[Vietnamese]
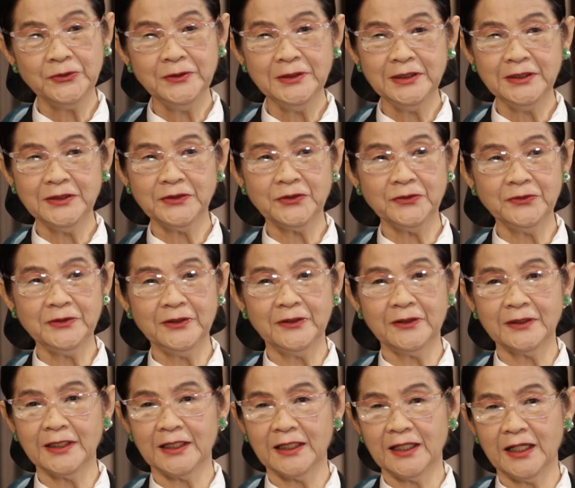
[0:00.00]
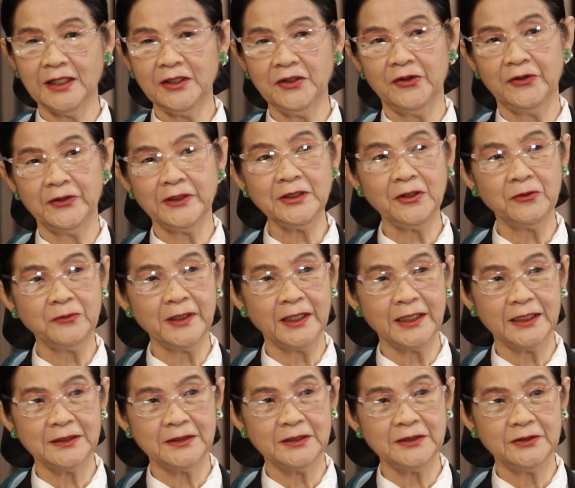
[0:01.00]
tuy nhiên tôi cho rằng anh hỏi câu
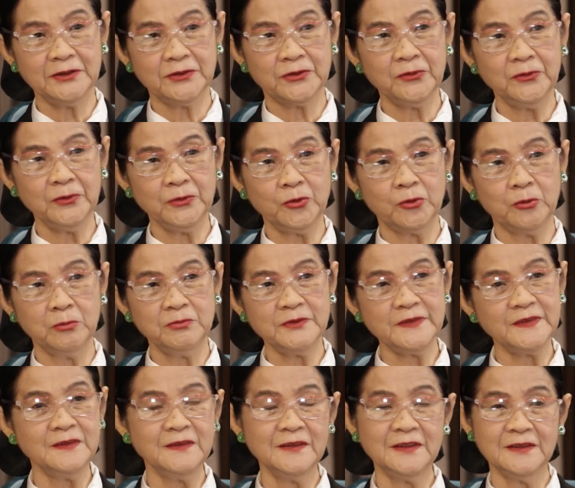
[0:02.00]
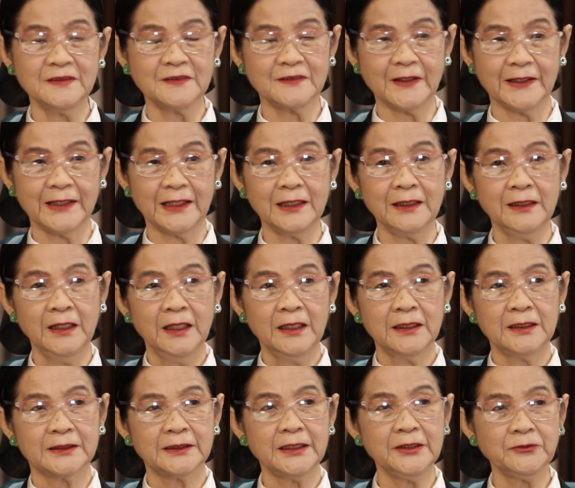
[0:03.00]
này thì tôi cũng xin chia sẻ
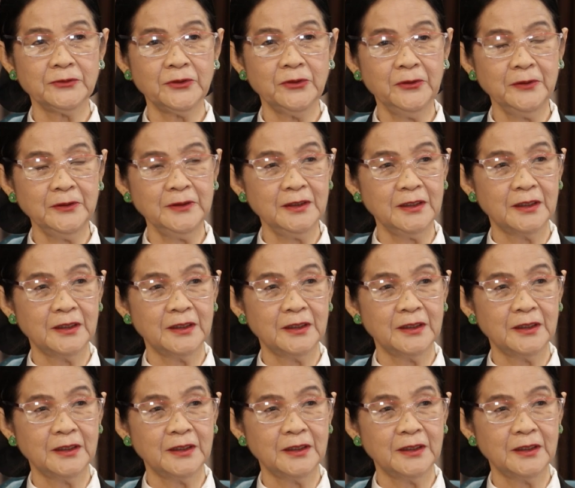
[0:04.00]
là theo tôi